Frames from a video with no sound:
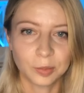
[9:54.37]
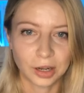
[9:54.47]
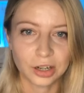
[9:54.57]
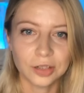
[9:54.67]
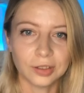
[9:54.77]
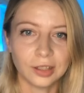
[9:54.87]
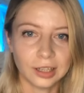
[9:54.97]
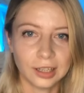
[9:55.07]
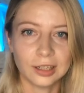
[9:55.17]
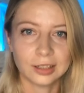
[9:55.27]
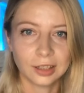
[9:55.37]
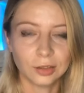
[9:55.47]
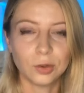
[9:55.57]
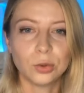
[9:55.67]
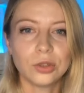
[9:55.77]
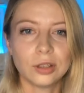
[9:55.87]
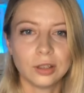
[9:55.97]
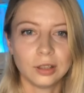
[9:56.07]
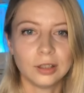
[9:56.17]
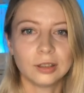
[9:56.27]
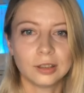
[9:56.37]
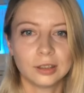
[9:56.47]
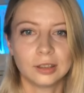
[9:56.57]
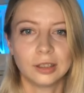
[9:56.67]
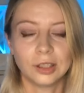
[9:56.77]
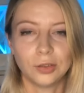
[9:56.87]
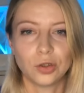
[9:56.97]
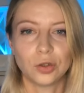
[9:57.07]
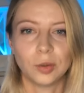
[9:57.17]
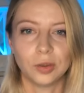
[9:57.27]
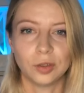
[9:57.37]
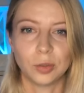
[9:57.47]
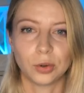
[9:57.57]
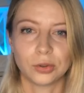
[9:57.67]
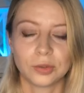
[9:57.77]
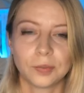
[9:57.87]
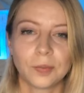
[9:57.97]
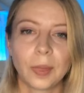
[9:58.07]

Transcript: спрашивать, да, я остановлюсь и э, отвечу вам на вопрос.